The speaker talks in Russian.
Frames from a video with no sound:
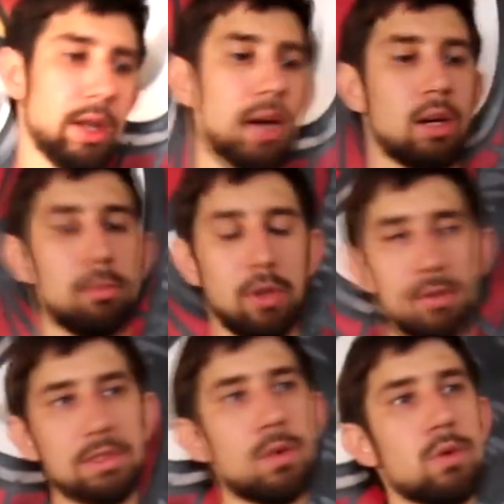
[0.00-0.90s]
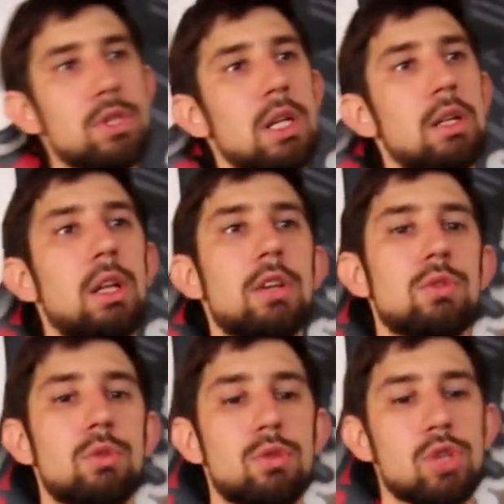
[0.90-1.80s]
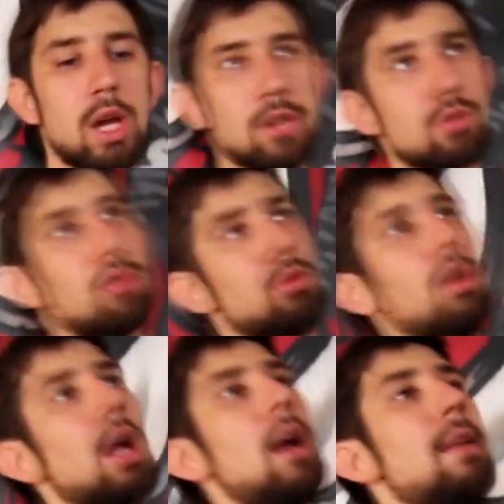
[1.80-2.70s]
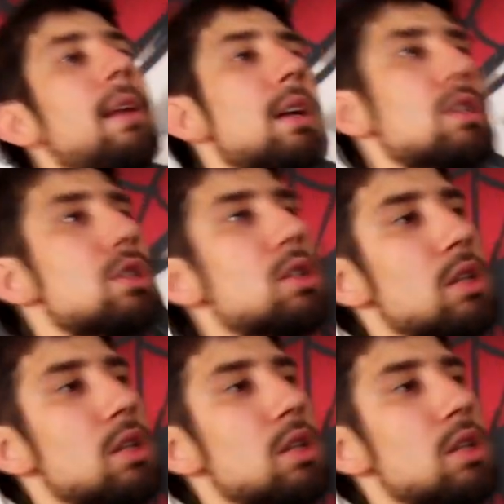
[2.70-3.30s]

Итак, мы возгрузили нашу чашку на наш